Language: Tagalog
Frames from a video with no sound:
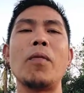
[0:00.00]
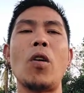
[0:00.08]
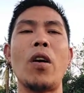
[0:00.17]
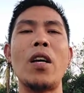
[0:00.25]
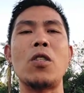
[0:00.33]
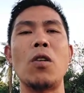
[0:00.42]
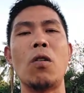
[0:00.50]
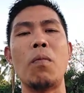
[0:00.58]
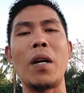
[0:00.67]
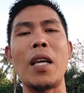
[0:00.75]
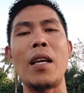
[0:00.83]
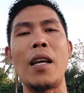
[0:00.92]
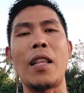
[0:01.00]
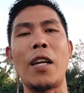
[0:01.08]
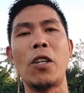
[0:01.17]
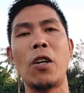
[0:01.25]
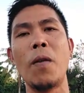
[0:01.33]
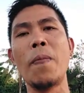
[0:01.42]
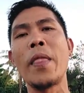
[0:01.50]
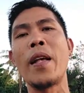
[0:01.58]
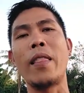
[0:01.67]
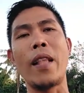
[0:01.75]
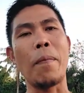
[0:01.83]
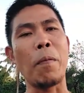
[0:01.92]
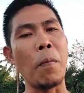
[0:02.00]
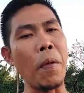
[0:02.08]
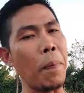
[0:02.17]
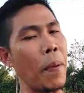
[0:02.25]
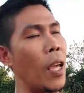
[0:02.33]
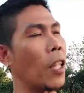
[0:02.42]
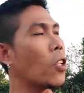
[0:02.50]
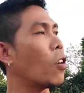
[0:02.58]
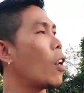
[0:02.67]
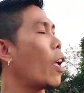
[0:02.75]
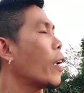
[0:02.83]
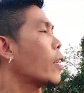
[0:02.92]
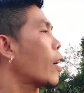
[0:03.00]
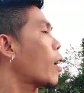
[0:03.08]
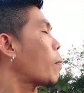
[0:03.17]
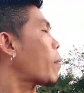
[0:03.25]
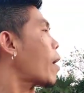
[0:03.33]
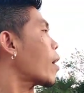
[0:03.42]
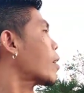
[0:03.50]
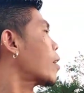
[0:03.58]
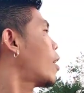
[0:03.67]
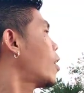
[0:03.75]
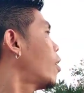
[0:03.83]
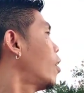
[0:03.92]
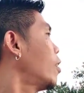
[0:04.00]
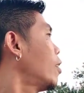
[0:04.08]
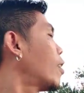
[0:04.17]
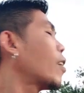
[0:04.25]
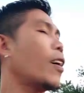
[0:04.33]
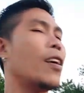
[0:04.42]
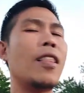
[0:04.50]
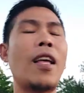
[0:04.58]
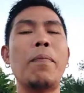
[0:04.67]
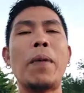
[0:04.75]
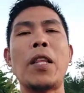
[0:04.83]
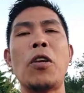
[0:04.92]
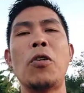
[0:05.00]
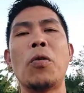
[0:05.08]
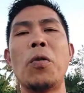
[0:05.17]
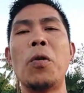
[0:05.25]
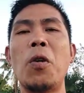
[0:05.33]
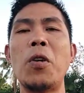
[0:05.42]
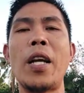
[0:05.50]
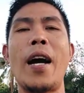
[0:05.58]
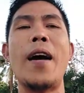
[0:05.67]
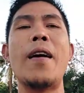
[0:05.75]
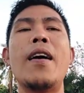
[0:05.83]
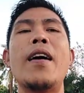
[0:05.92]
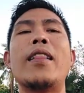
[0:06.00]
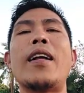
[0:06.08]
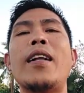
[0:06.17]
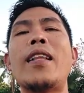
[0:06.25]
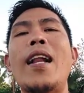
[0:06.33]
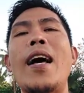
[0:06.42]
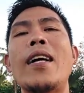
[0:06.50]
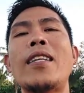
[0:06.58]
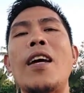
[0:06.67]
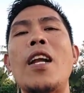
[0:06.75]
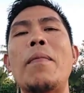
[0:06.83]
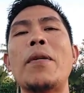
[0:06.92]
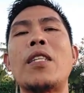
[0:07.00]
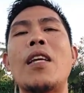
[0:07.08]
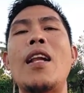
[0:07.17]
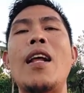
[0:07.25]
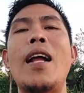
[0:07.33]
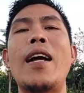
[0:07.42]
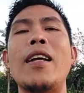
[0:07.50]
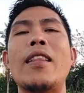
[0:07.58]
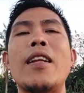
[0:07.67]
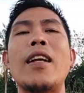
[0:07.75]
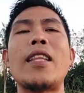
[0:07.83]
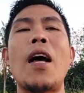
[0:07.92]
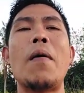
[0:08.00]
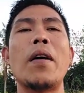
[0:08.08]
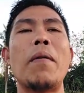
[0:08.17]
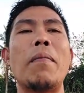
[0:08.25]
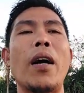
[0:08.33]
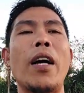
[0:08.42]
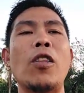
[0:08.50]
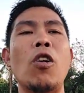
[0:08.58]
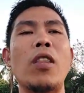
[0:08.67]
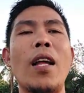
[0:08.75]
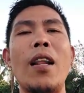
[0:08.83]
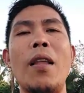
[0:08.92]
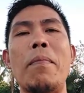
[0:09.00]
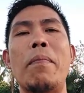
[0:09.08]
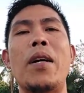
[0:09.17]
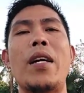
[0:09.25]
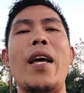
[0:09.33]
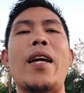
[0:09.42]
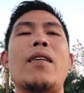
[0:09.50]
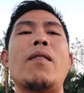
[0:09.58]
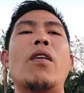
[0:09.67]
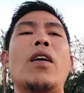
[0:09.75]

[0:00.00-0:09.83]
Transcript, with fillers: Okay, so kung makikita nyo na pumipit yung leeg niya na parang ganon, okay, then pati yung ulo niya, nakadalasan na mas kilala na tinatawag yung mga idol na limber neck.